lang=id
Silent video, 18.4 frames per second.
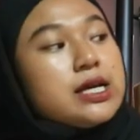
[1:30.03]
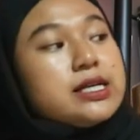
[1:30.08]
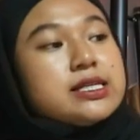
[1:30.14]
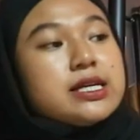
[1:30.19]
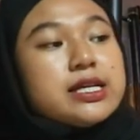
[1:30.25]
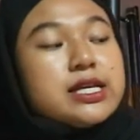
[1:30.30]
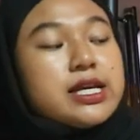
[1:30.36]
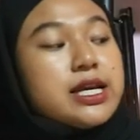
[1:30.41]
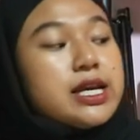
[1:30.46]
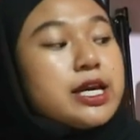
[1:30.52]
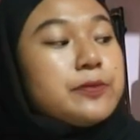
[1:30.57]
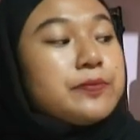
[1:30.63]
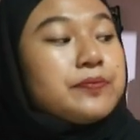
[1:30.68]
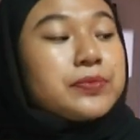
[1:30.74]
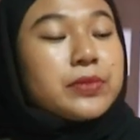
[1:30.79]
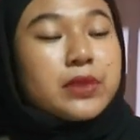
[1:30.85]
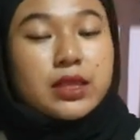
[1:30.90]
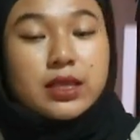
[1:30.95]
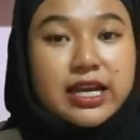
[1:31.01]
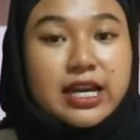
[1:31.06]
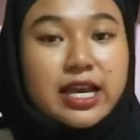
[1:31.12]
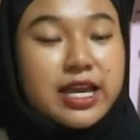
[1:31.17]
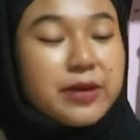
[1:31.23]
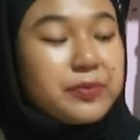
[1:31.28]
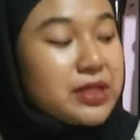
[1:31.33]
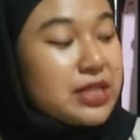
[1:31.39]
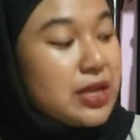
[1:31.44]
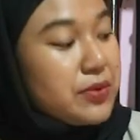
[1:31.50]
Jadi, oke, nah
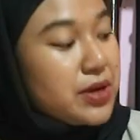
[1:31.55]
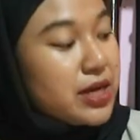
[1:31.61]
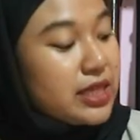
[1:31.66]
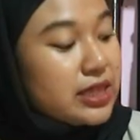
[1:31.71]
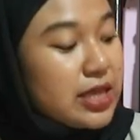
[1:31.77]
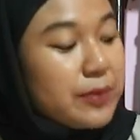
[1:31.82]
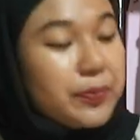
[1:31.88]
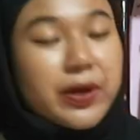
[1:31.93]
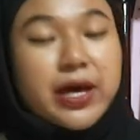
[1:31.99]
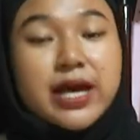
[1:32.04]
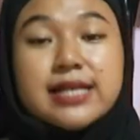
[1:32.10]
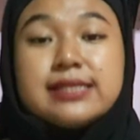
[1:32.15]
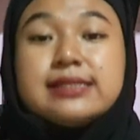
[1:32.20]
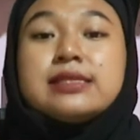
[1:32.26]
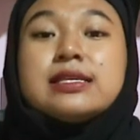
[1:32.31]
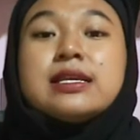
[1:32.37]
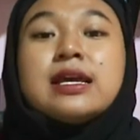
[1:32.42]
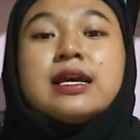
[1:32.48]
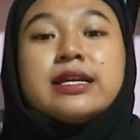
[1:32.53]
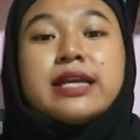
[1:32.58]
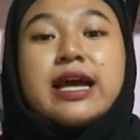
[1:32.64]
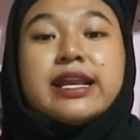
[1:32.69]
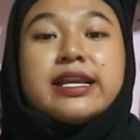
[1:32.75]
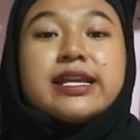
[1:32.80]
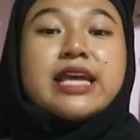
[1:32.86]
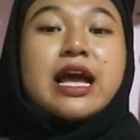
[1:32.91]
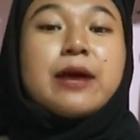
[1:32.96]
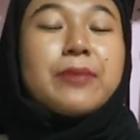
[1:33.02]
yang pertama kita bahas
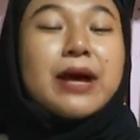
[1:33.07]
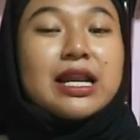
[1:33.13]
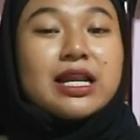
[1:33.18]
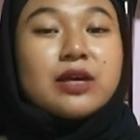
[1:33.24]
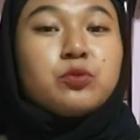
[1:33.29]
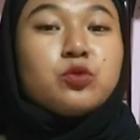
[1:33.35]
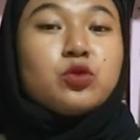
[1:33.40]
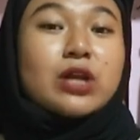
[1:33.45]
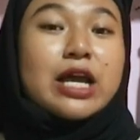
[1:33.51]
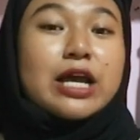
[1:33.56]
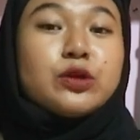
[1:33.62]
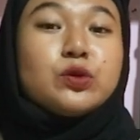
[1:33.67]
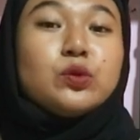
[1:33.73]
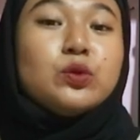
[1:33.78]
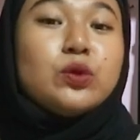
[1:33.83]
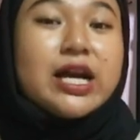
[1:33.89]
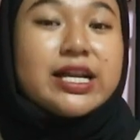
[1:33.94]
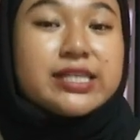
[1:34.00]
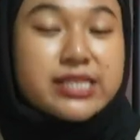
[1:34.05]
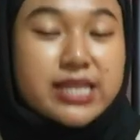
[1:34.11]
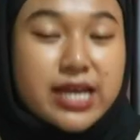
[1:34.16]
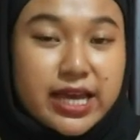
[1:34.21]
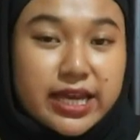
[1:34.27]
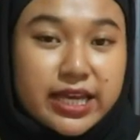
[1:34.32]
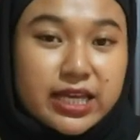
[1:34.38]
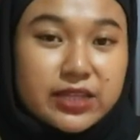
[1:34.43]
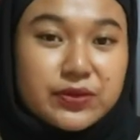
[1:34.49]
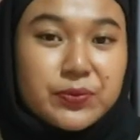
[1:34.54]
dari yang paling murah dulu aja
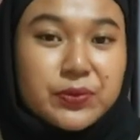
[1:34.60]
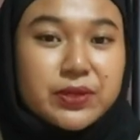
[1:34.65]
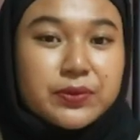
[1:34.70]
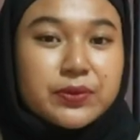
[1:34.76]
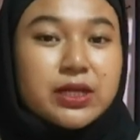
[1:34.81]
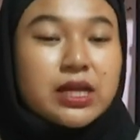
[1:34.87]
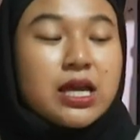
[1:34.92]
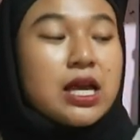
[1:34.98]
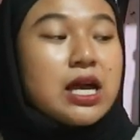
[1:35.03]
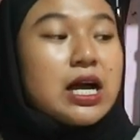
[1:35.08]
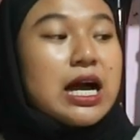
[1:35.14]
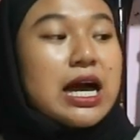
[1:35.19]
ya teman-teman.